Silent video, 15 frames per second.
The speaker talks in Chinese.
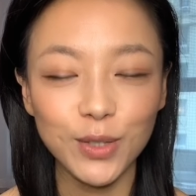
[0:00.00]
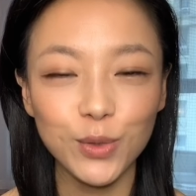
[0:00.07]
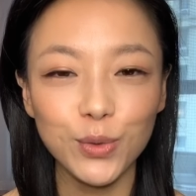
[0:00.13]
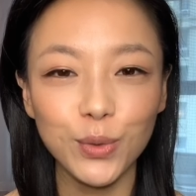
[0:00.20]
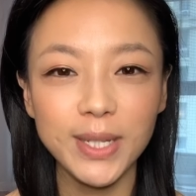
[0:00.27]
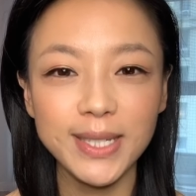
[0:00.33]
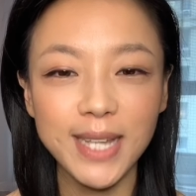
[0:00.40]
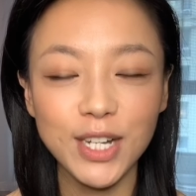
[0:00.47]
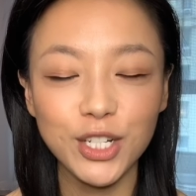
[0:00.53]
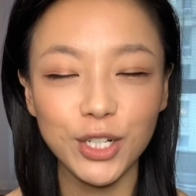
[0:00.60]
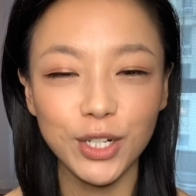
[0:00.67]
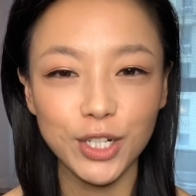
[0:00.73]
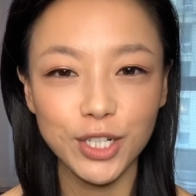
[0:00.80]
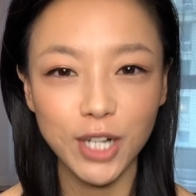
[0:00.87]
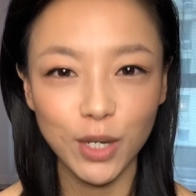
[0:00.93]
所以在整
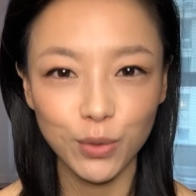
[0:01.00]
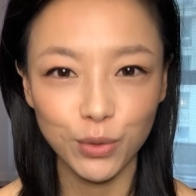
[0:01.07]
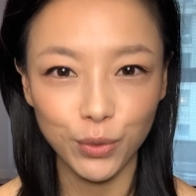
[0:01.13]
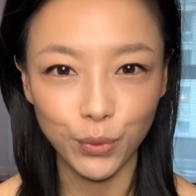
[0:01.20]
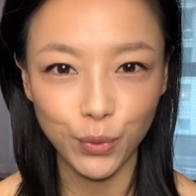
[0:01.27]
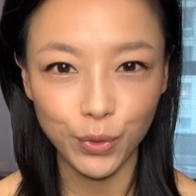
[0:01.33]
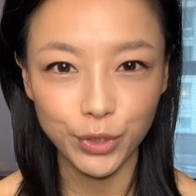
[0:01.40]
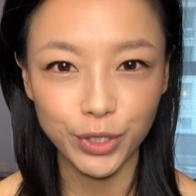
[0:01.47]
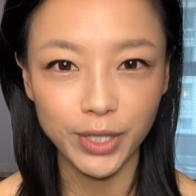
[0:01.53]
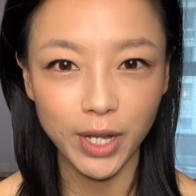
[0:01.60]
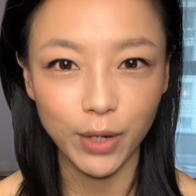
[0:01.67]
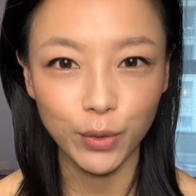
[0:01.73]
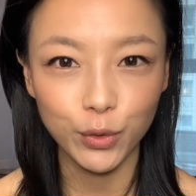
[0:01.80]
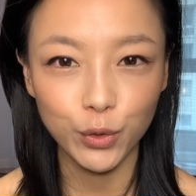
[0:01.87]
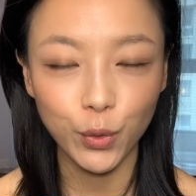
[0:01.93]
个上卷的过程
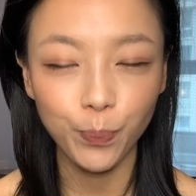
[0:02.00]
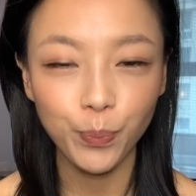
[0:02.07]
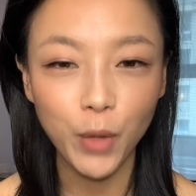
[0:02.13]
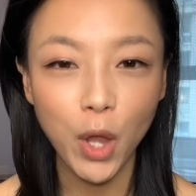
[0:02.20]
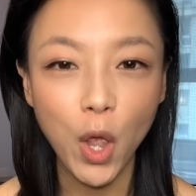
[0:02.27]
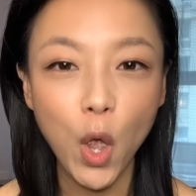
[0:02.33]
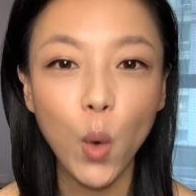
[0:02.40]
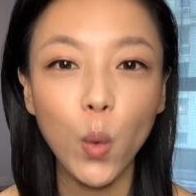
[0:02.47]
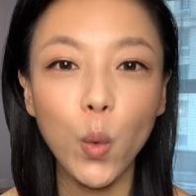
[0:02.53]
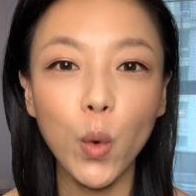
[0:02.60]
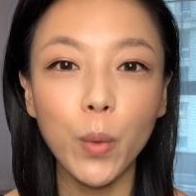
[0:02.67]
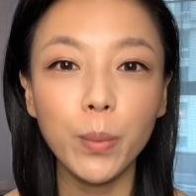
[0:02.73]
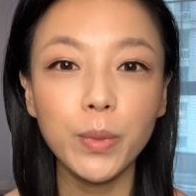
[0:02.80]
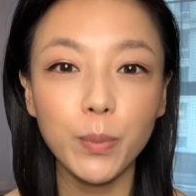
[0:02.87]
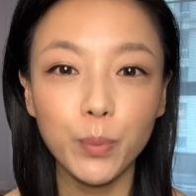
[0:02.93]
当中，我
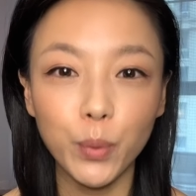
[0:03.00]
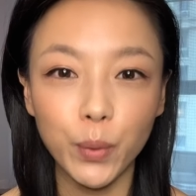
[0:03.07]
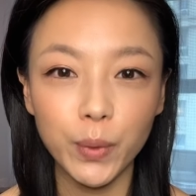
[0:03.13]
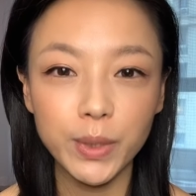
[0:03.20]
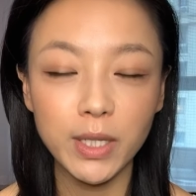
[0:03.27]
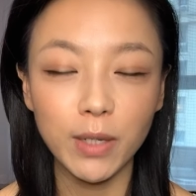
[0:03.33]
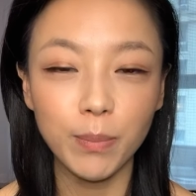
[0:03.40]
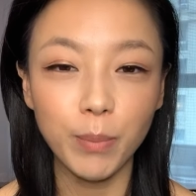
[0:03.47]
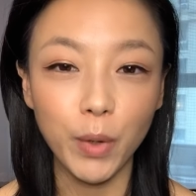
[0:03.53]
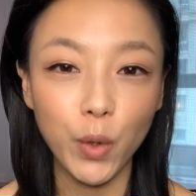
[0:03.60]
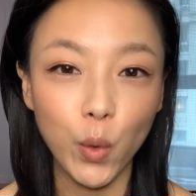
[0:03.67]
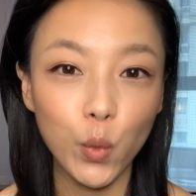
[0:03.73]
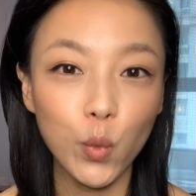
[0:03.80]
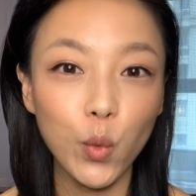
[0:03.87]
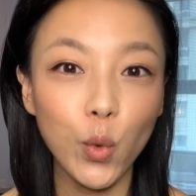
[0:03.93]
们的脖颈没有
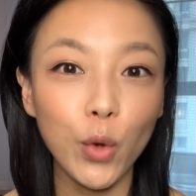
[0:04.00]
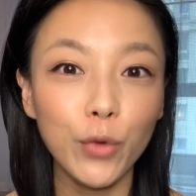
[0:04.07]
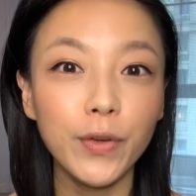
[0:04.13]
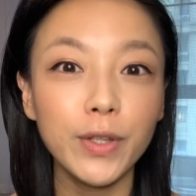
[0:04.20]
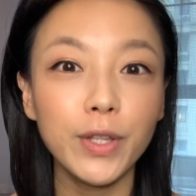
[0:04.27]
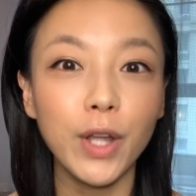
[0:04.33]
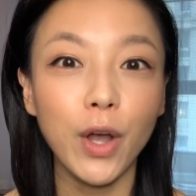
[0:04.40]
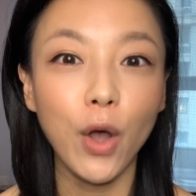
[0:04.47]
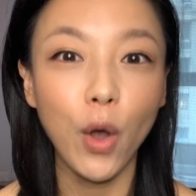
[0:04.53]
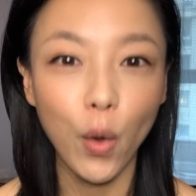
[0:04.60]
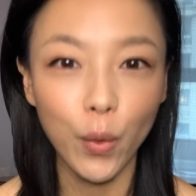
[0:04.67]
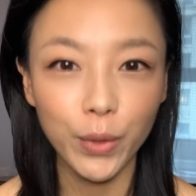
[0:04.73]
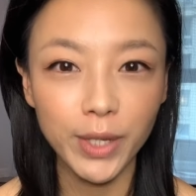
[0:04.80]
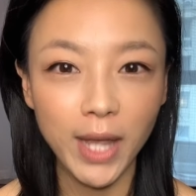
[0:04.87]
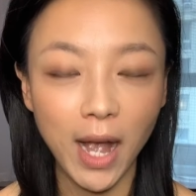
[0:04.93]
过分的
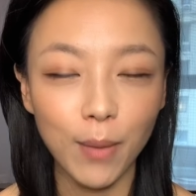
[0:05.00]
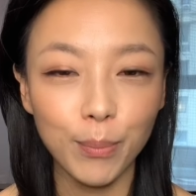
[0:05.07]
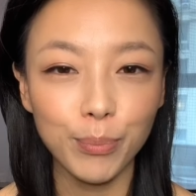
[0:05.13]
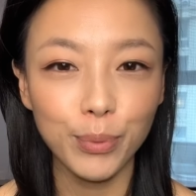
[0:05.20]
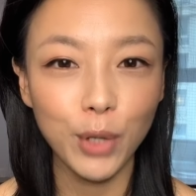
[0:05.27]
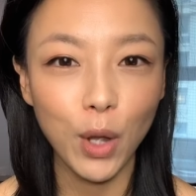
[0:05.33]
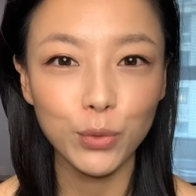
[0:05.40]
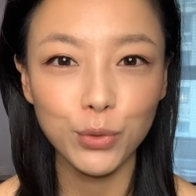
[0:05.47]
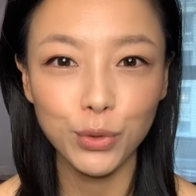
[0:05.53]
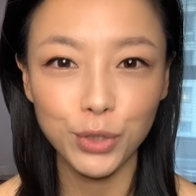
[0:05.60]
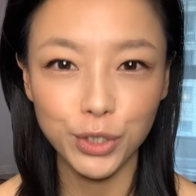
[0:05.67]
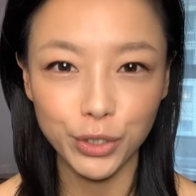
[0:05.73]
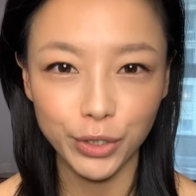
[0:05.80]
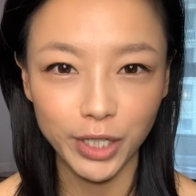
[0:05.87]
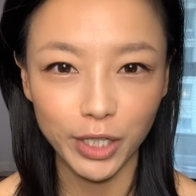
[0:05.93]
后仰，不要去
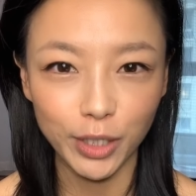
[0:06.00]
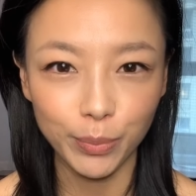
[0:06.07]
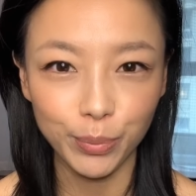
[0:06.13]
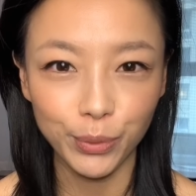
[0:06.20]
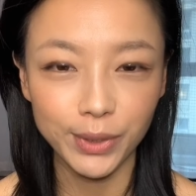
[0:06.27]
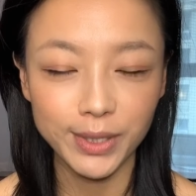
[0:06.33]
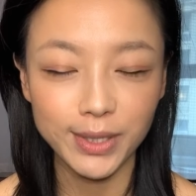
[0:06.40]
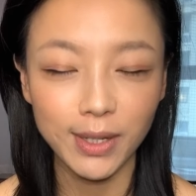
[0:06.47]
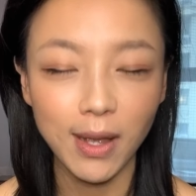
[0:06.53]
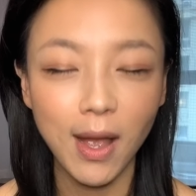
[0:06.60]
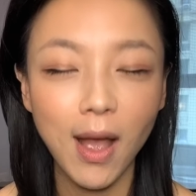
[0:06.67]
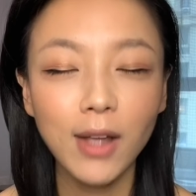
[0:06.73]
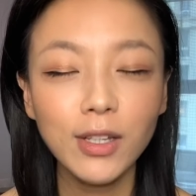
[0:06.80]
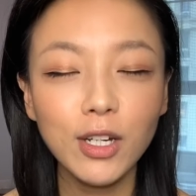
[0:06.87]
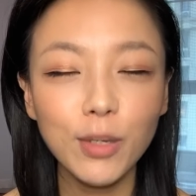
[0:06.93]
折你的脖子，
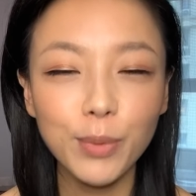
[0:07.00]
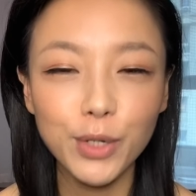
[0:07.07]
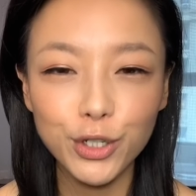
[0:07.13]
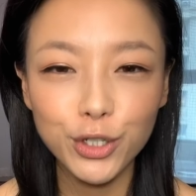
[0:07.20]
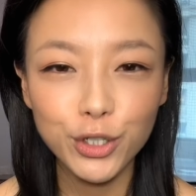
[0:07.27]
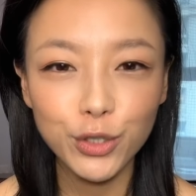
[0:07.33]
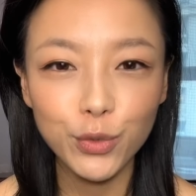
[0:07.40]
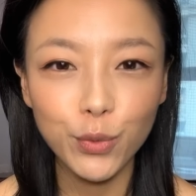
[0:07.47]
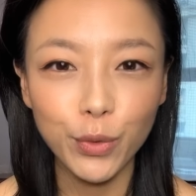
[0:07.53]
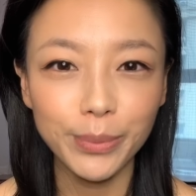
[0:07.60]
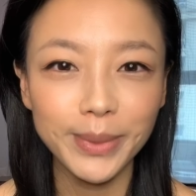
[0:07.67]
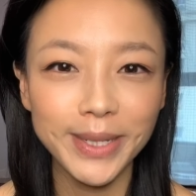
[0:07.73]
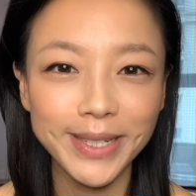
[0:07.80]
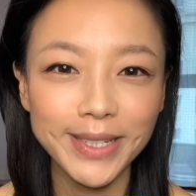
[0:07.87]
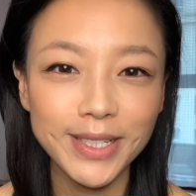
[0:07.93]
特别是我们
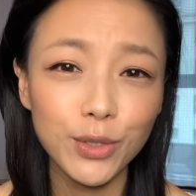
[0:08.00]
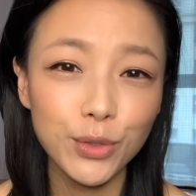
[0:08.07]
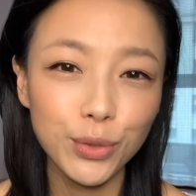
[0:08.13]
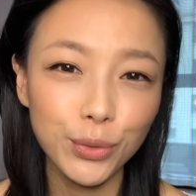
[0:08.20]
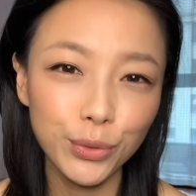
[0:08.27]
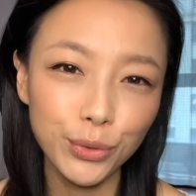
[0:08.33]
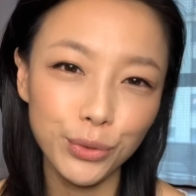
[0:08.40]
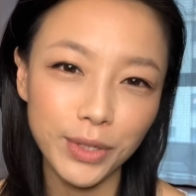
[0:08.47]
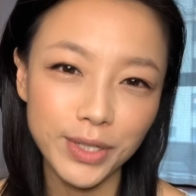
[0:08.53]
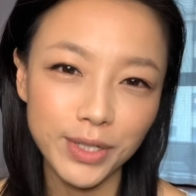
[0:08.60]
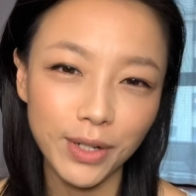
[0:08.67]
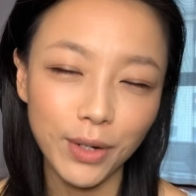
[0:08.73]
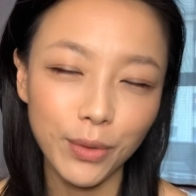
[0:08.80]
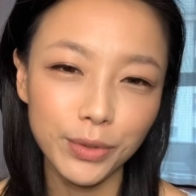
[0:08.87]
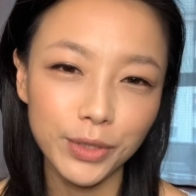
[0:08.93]
的一些初学
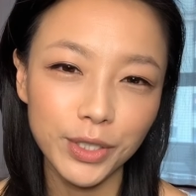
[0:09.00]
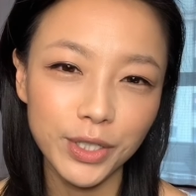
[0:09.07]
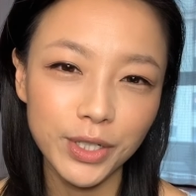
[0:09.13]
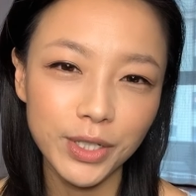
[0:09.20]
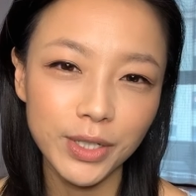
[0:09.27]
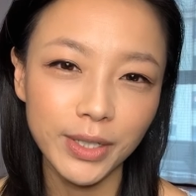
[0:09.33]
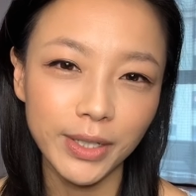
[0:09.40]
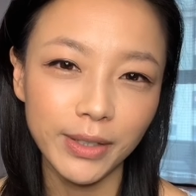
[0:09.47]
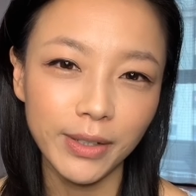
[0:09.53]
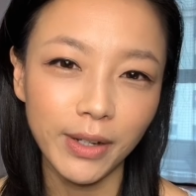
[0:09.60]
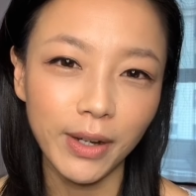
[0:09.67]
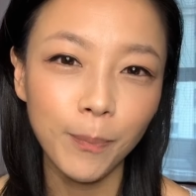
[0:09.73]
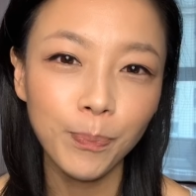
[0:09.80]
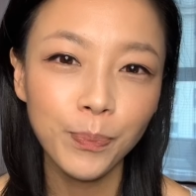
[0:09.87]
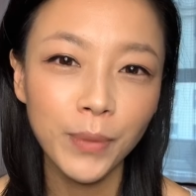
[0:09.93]
者或者是你
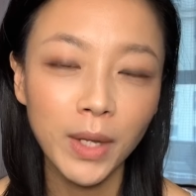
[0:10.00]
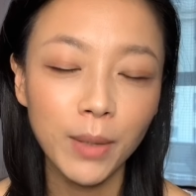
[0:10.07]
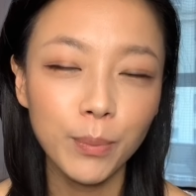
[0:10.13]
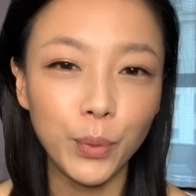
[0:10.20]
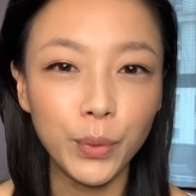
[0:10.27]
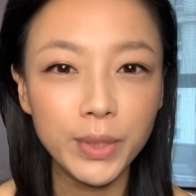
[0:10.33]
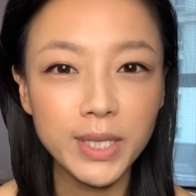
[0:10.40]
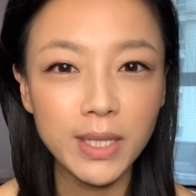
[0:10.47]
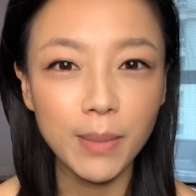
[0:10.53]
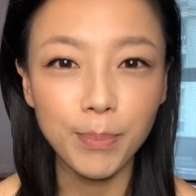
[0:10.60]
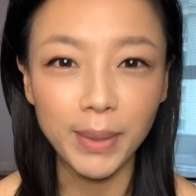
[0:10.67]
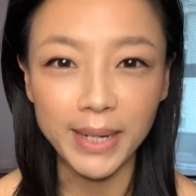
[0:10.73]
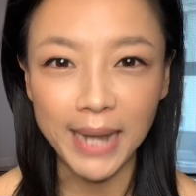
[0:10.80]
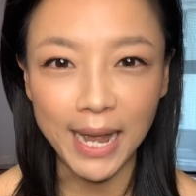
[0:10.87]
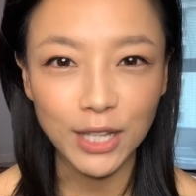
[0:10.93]
的脖颈
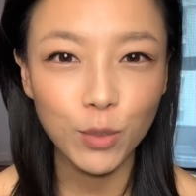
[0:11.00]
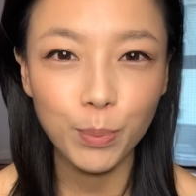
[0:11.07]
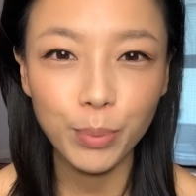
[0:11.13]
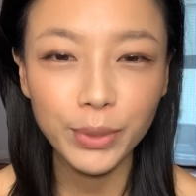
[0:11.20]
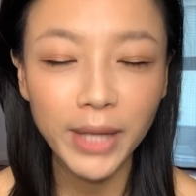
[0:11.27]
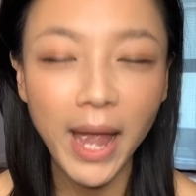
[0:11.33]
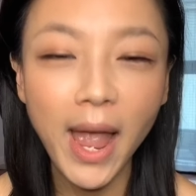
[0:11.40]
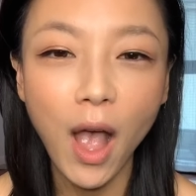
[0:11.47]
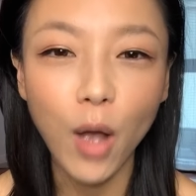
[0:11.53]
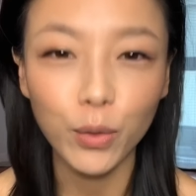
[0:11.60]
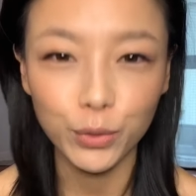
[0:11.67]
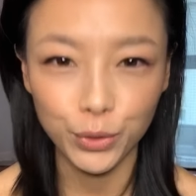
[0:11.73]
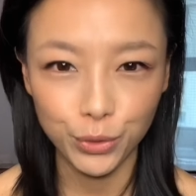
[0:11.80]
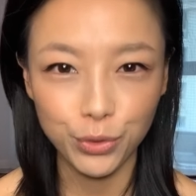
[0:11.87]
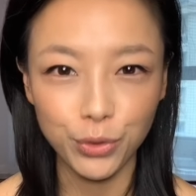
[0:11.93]
本来就不太好
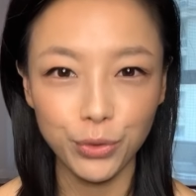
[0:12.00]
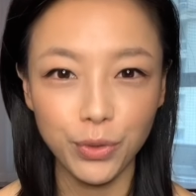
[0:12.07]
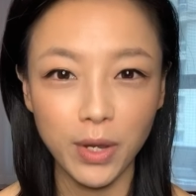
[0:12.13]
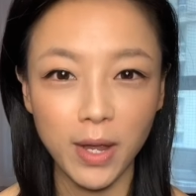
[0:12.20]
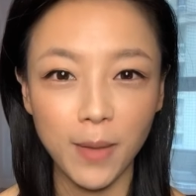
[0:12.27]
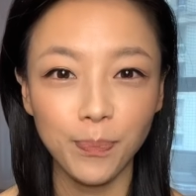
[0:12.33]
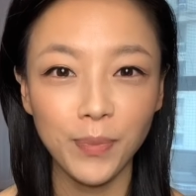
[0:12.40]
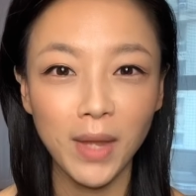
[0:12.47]
的学员。